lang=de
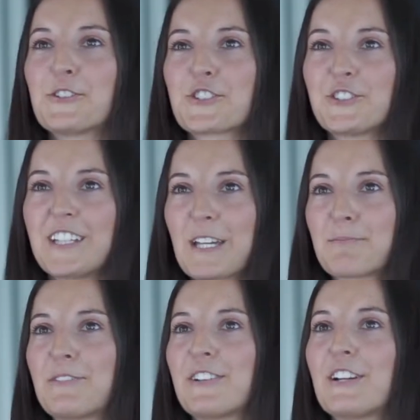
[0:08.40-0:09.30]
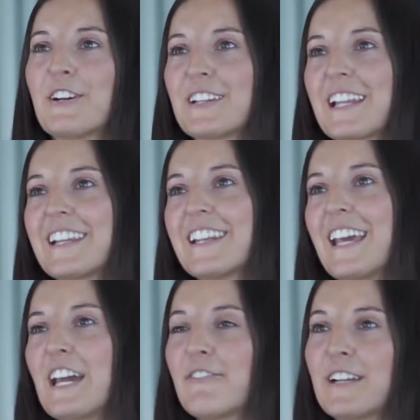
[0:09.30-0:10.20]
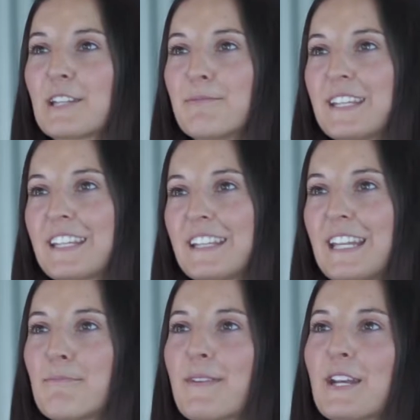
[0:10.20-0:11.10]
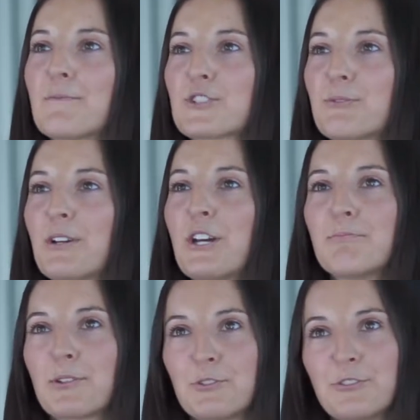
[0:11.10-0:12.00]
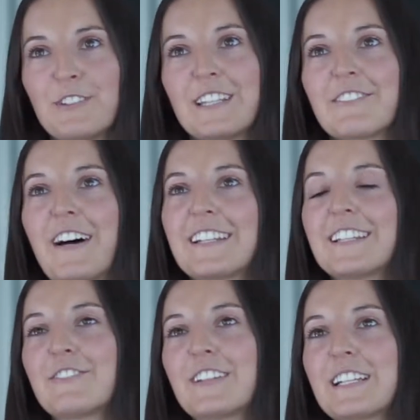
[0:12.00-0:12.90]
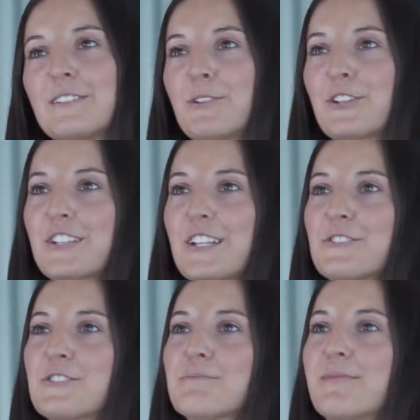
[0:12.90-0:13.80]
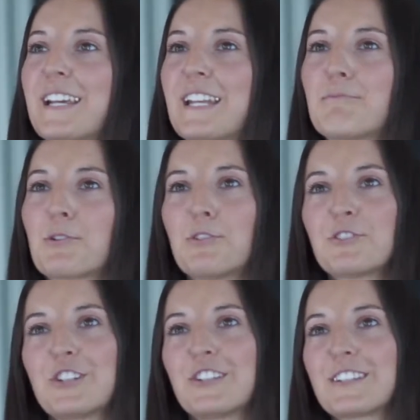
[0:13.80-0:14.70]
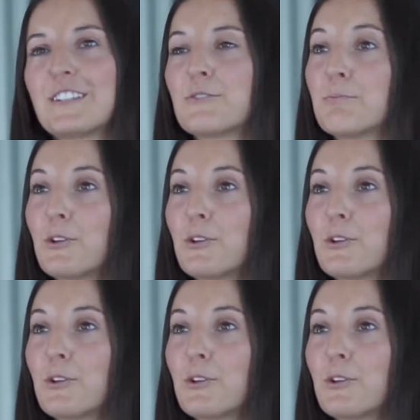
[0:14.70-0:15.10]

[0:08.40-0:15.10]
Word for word: und studiere BWL Online, weil ich mich neben meinem Job beruflich weiterentwickeln möchte und meine Berufschancen und